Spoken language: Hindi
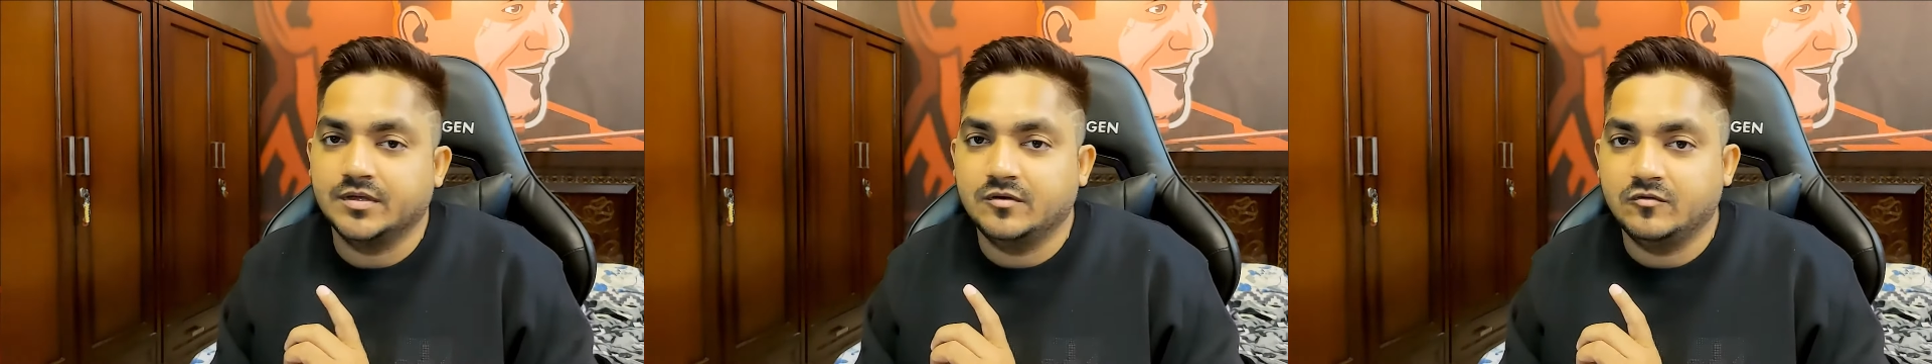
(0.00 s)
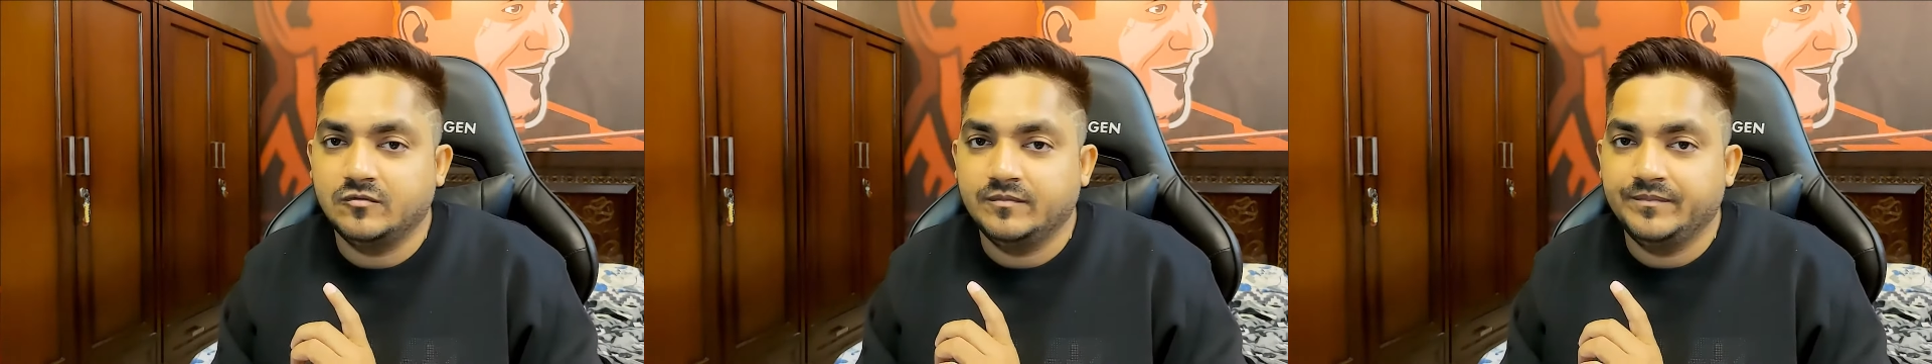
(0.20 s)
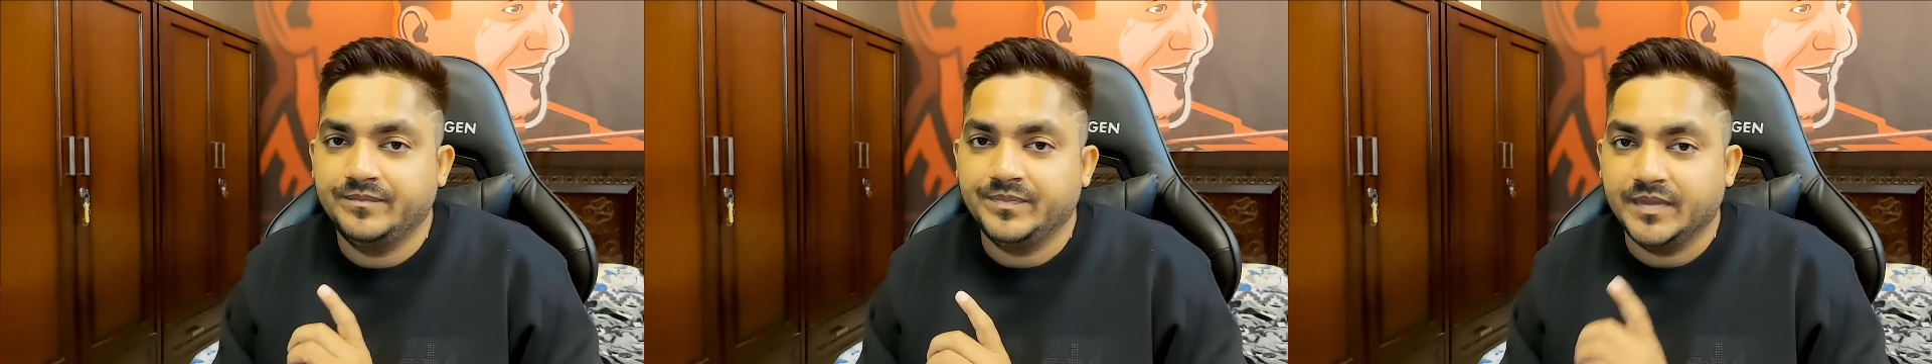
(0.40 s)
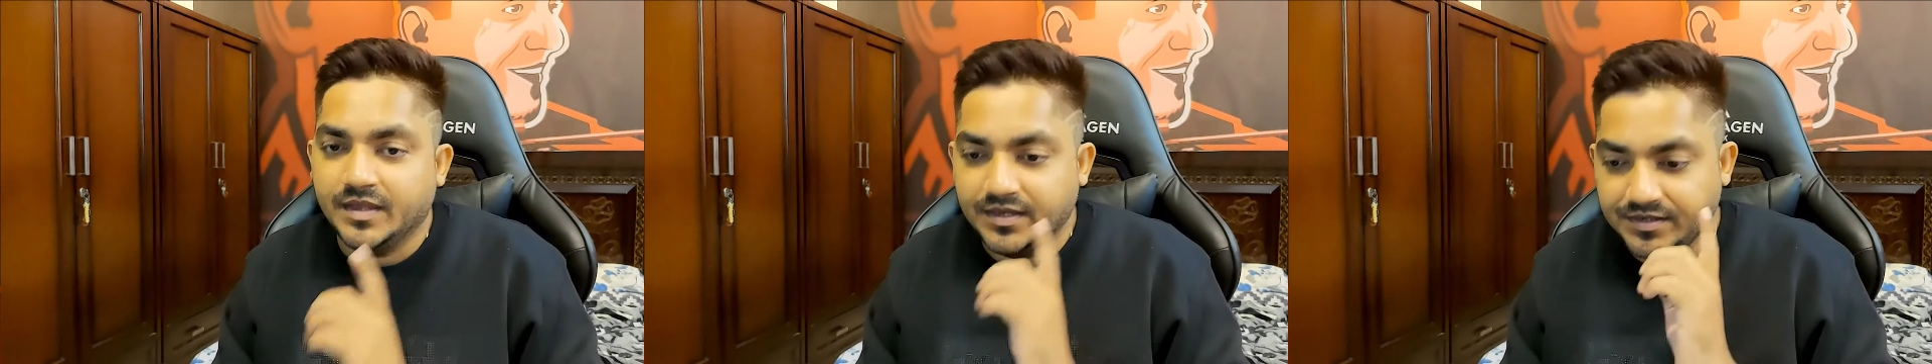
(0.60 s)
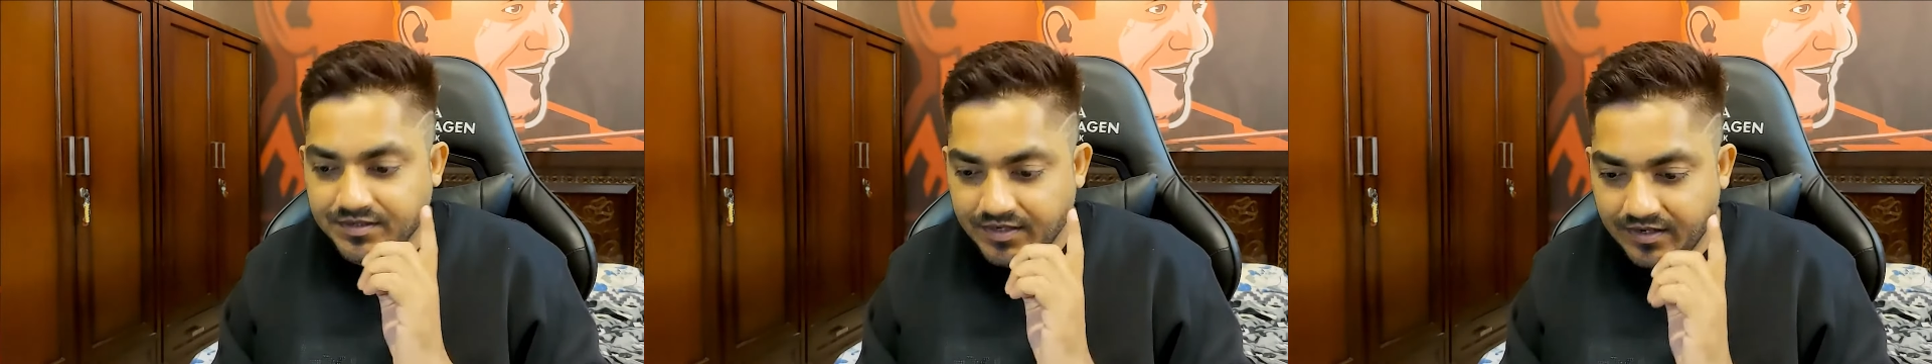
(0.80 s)

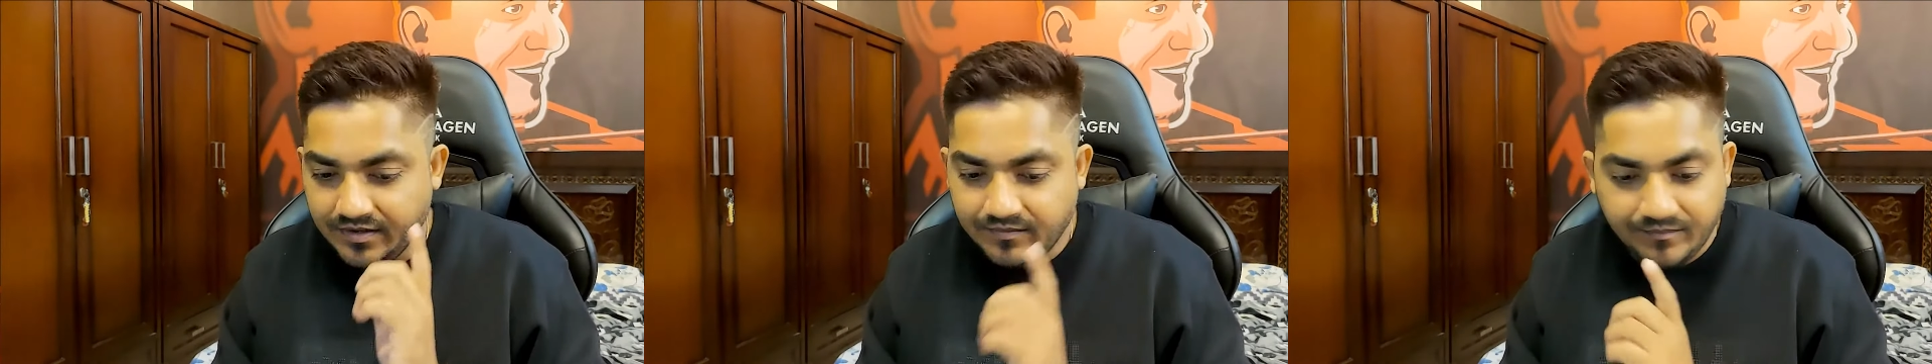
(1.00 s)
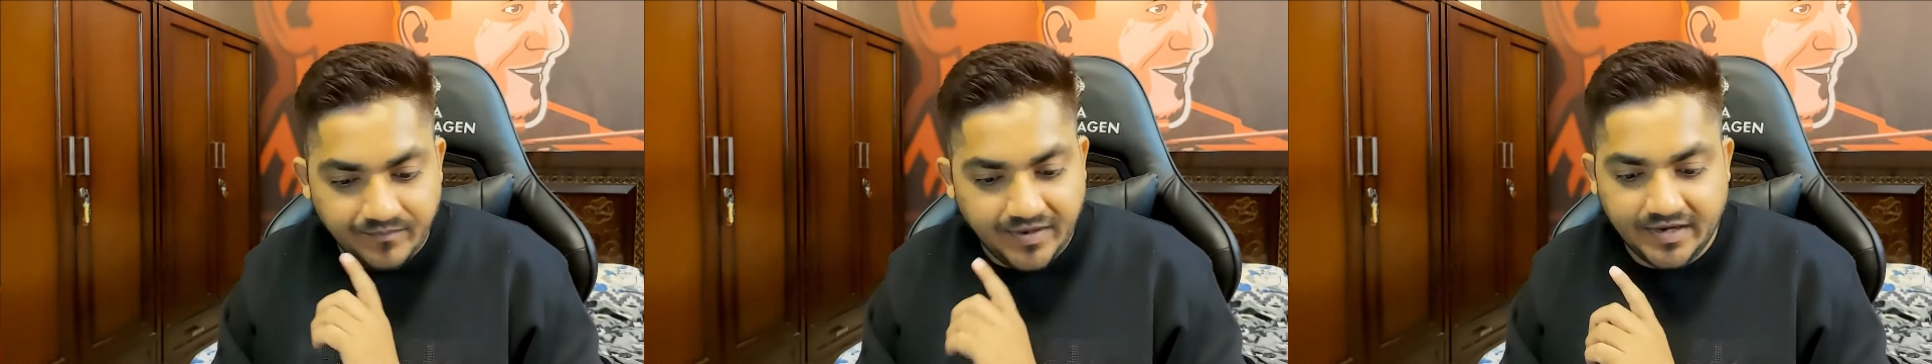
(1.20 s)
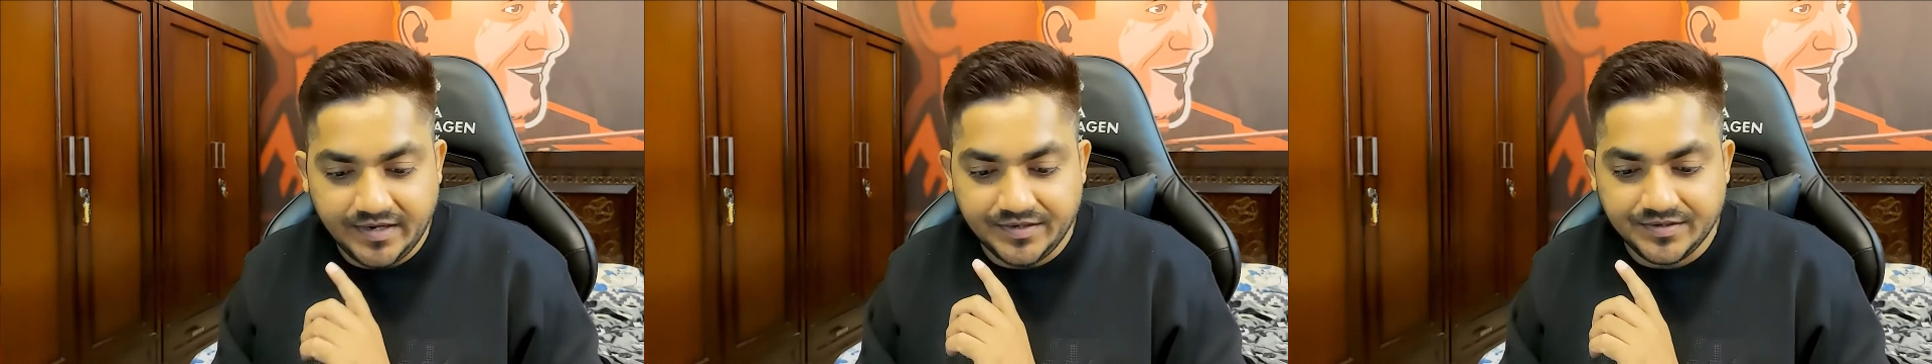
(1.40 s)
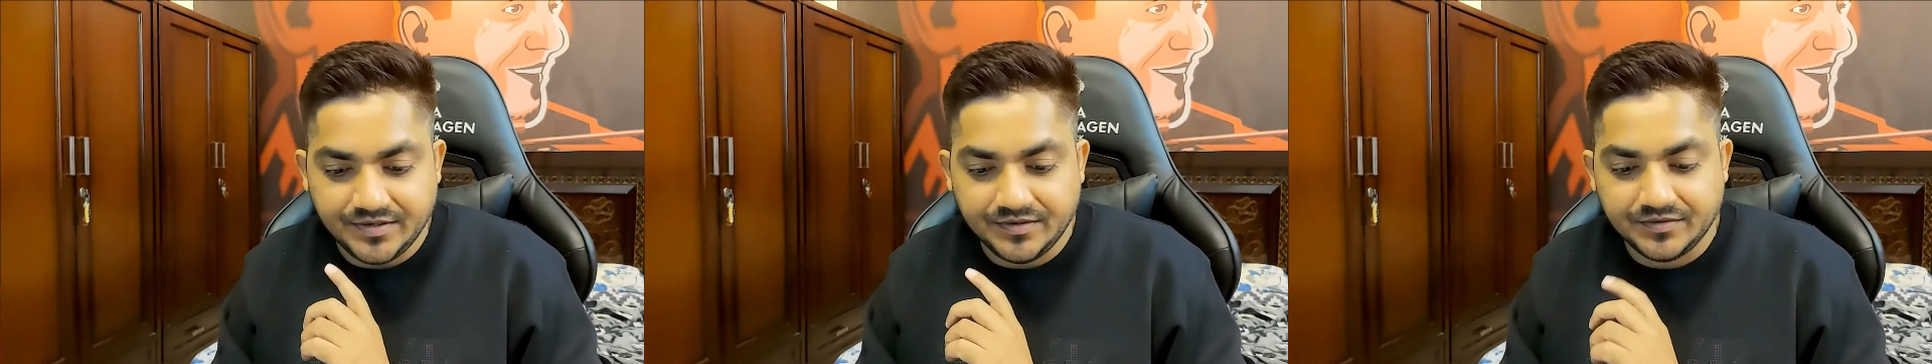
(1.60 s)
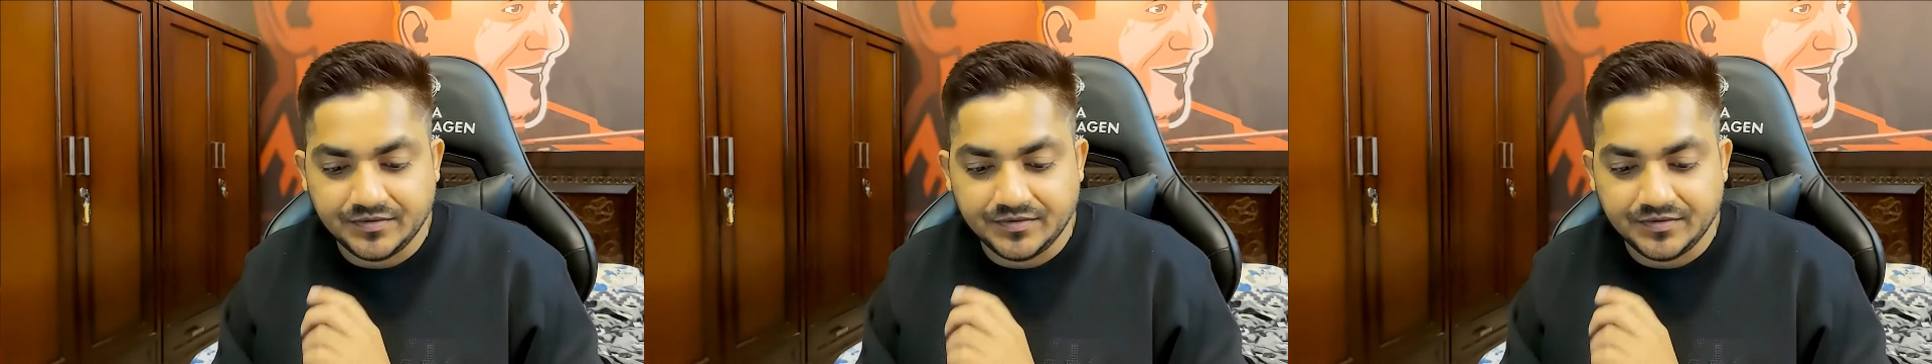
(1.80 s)
करो ये पहली